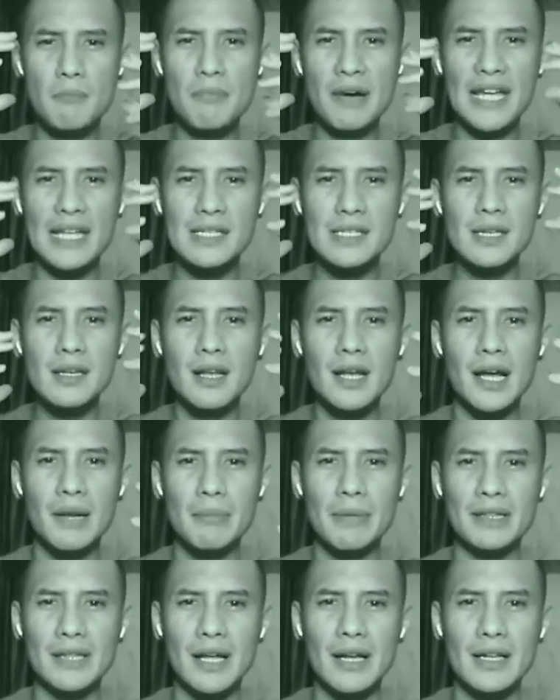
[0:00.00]

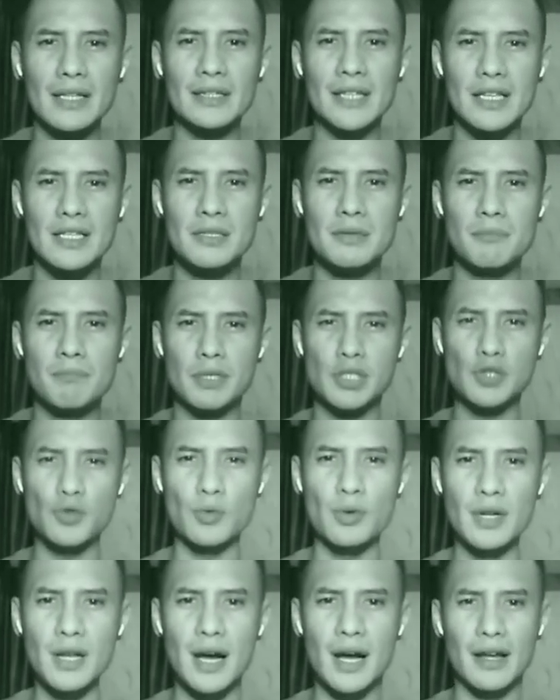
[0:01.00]
mengizinkan mentalitas
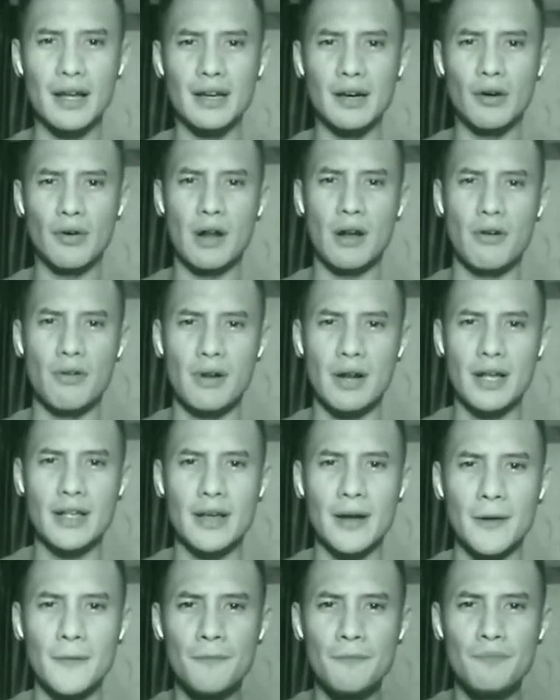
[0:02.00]
pecundang ya.
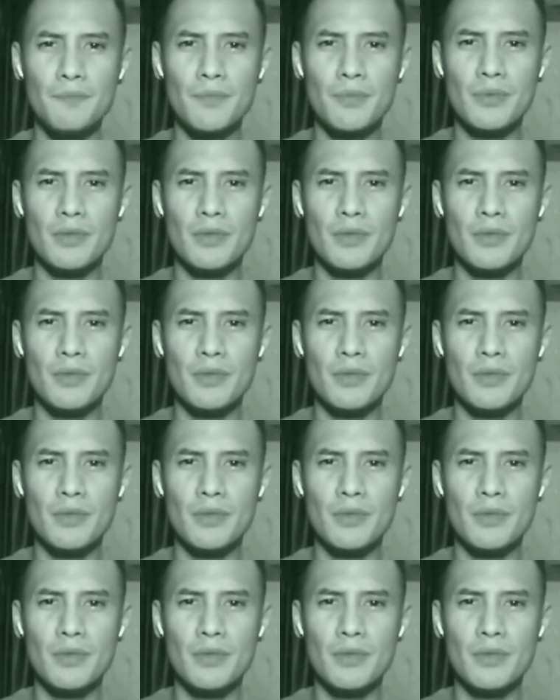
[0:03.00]
Orang-orang yang